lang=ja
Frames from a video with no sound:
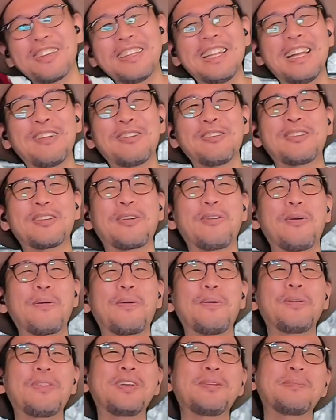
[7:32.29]
れなのにこ
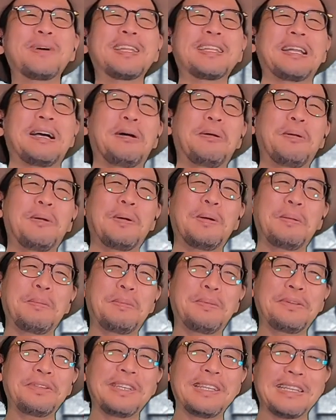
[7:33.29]
こでまた
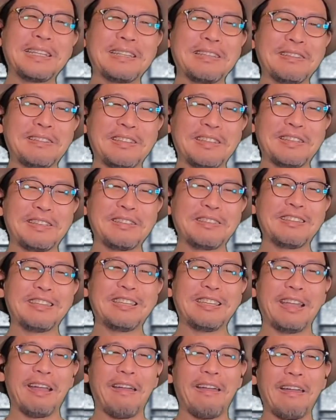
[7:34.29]
オープニング行くっ
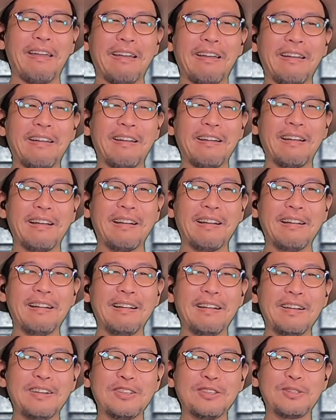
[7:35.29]
て。
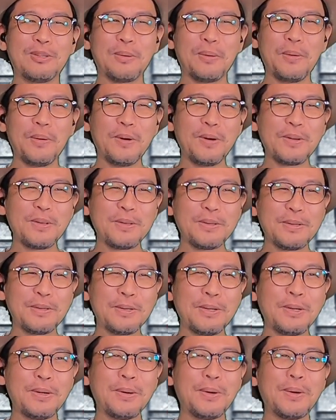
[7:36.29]
どうい
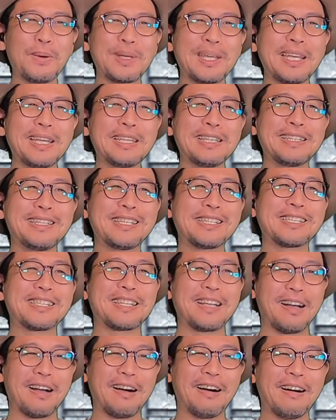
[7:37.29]
う了見で
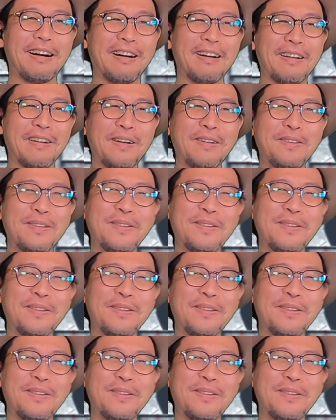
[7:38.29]
すか